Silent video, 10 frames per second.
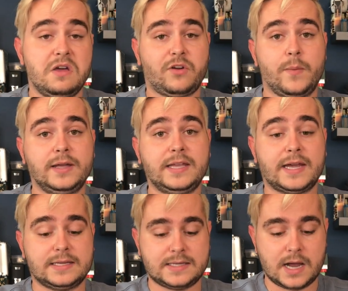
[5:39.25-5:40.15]
Vraiment
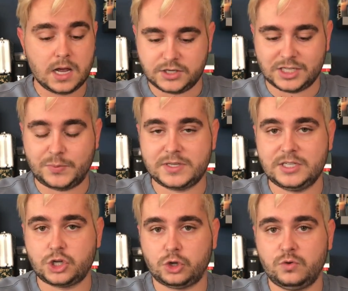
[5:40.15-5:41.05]
intéressant. Je ne sais pas
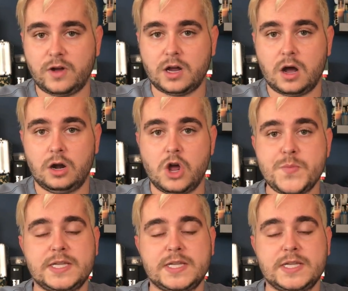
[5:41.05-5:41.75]
s'il se retrouve encore là,